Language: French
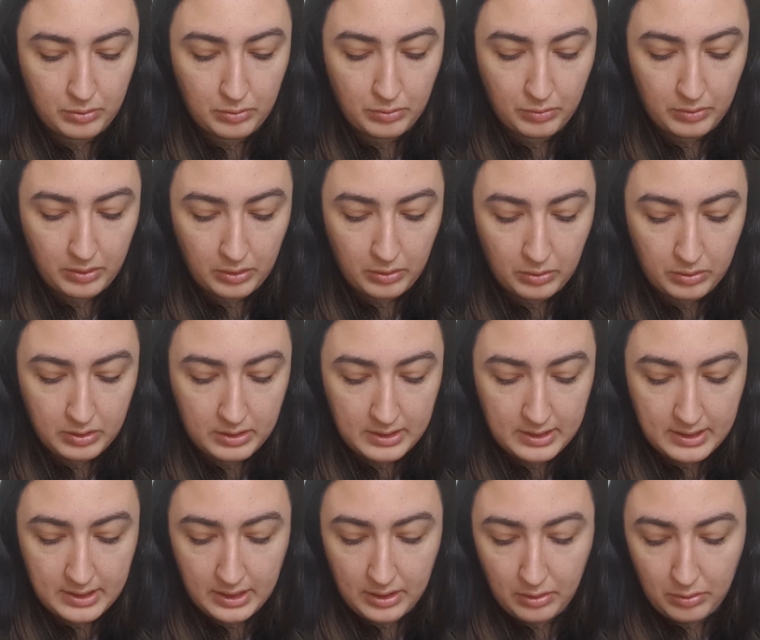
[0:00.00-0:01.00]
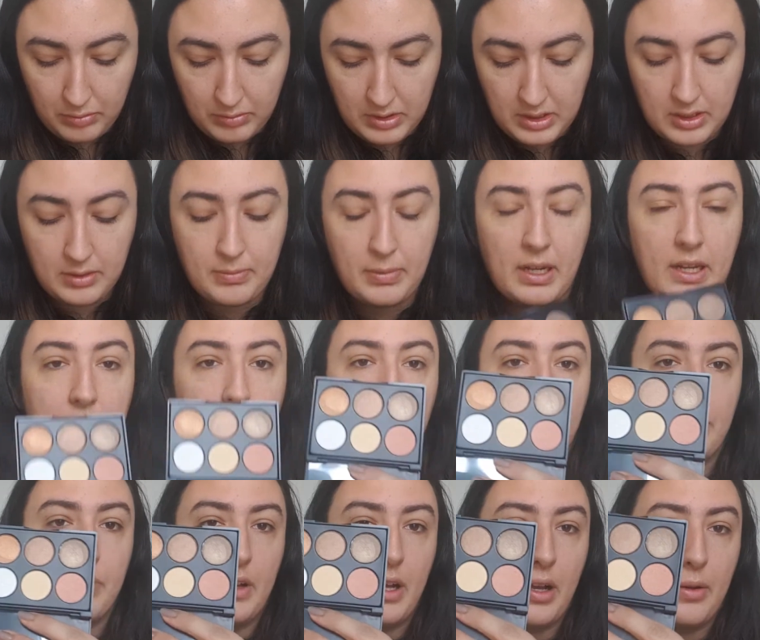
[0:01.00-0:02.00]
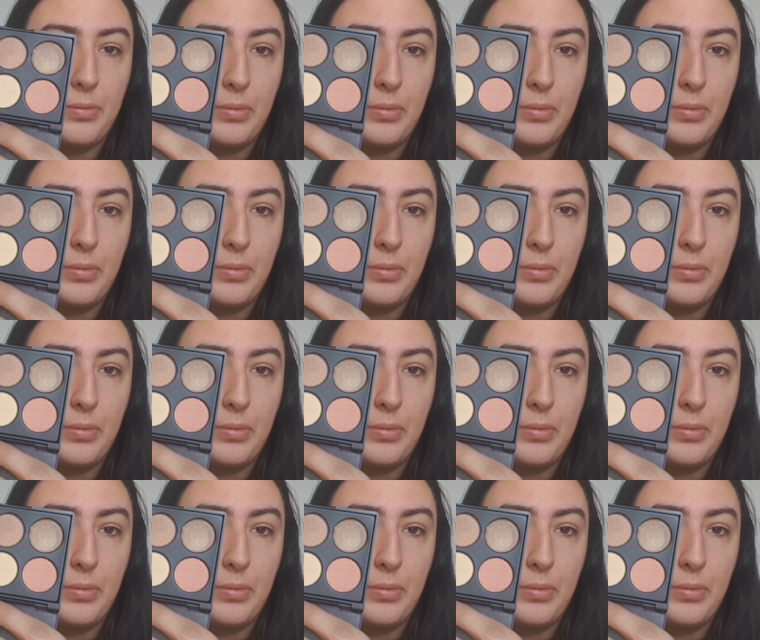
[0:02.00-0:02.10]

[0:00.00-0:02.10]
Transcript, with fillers: ou dans l'autre. C'est une petite palette de fard à